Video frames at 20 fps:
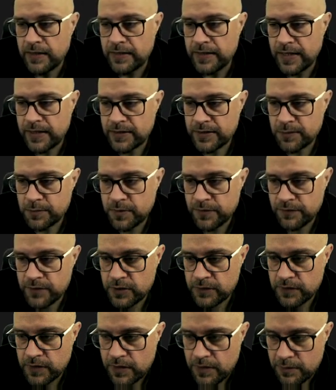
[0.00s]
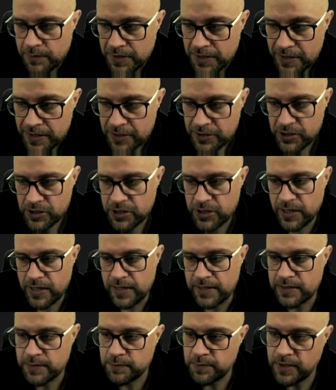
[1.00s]
Jak sobie wyświetlimy jeszcze
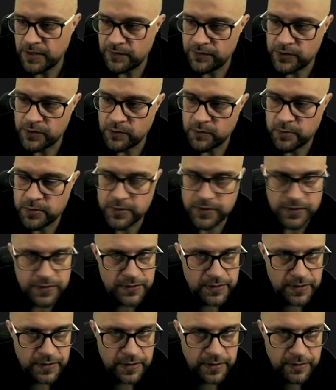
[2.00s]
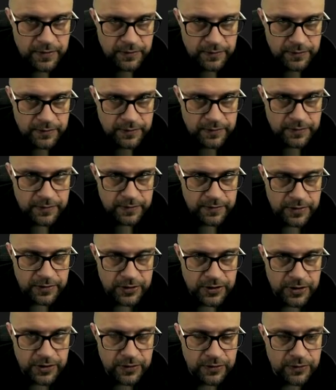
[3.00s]
raz pierwszą pozycję
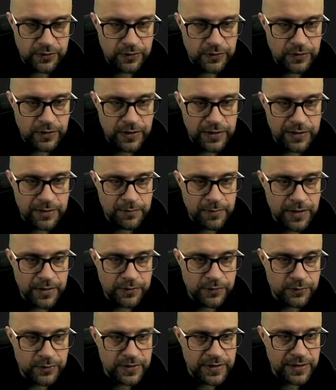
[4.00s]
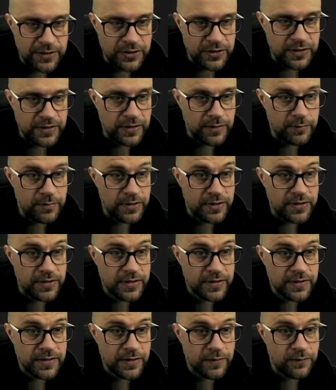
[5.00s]
naszego elementu z naszej
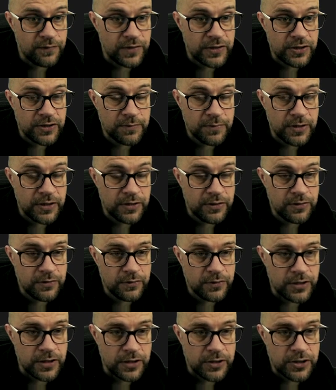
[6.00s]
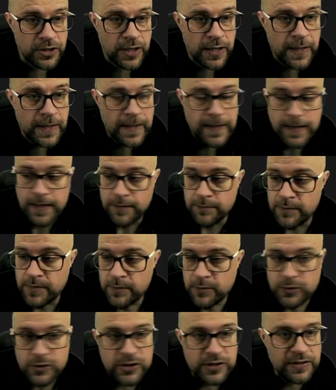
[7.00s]
tablicy, zauważymy jedną rzecz.
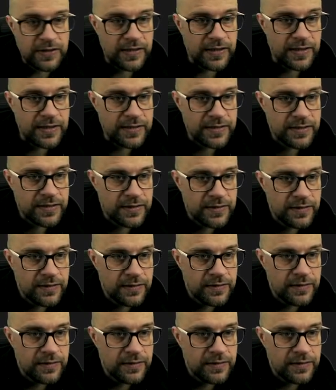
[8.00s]
Mimo, że teraz